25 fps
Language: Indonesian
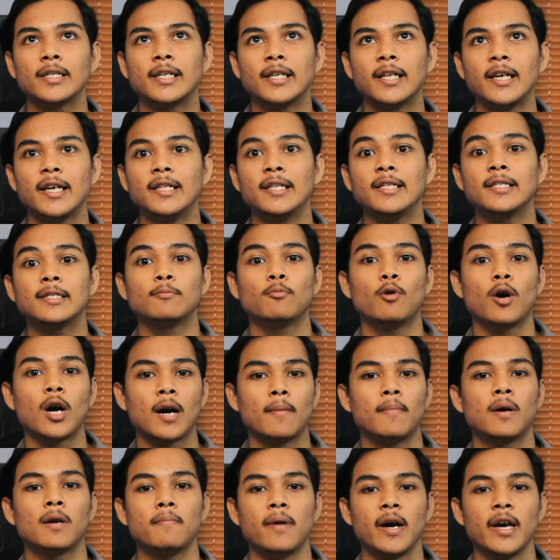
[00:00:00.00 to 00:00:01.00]
Jadi ini sebuah
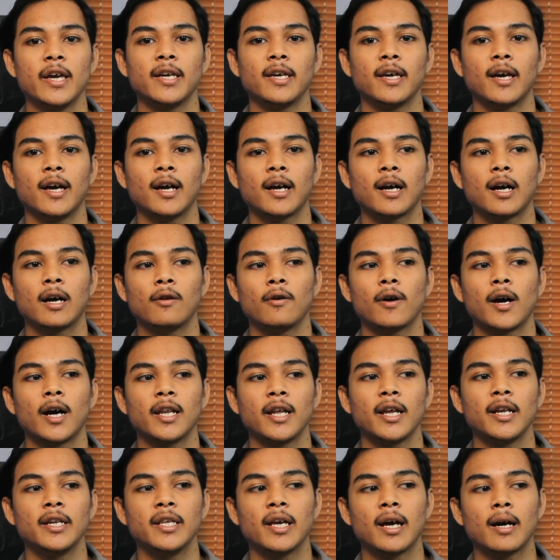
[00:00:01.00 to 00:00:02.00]
kabar baik ya kalau
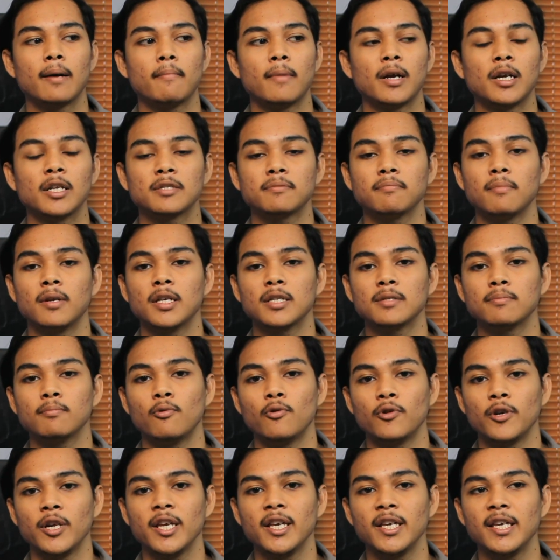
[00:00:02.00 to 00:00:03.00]
kalian yang males-males
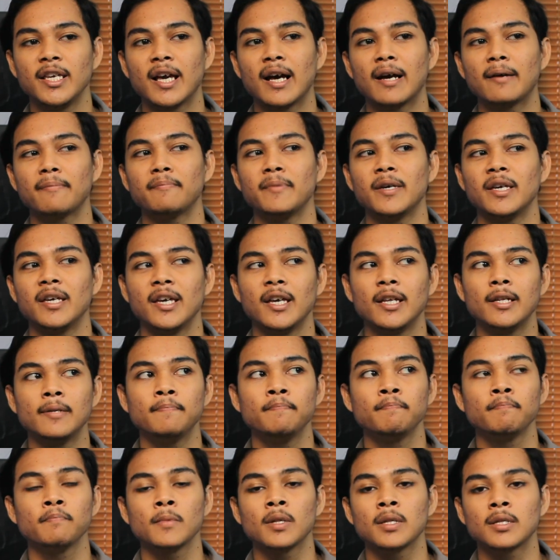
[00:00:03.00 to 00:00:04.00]
moding, yang pingin
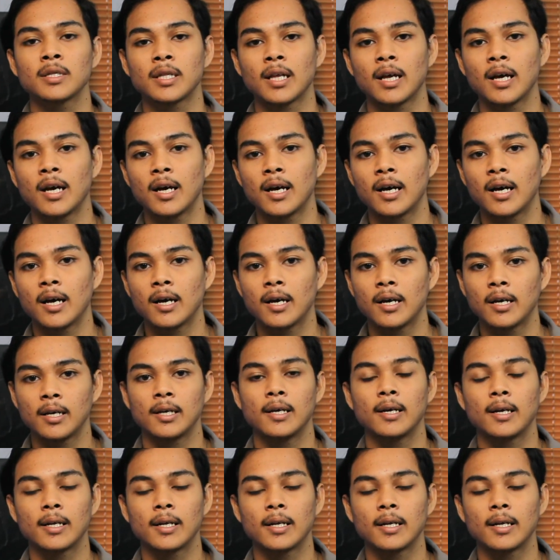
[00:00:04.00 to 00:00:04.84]
uh,